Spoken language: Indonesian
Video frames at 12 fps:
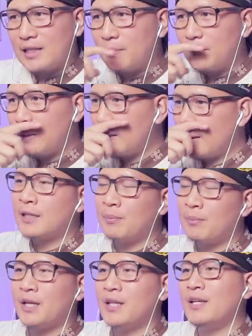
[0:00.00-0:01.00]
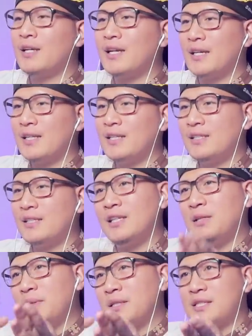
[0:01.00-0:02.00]
tapi tampilannya nggak gini,
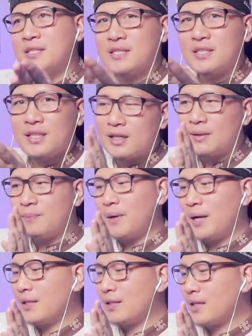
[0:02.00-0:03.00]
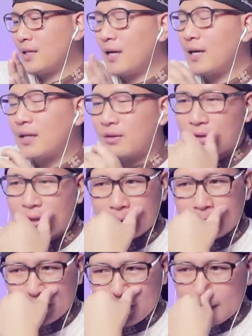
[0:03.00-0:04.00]
jadi masih seat depan tengah gitu kan.